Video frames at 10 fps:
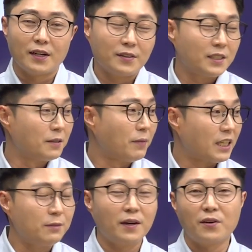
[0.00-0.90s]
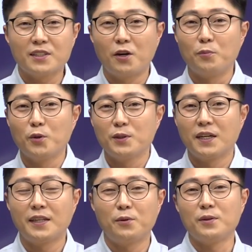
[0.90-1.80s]
그래서 지금 마지막 영상
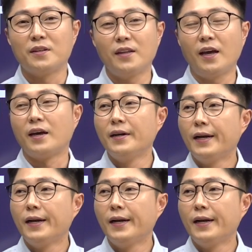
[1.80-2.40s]
업로드가 되고 있는데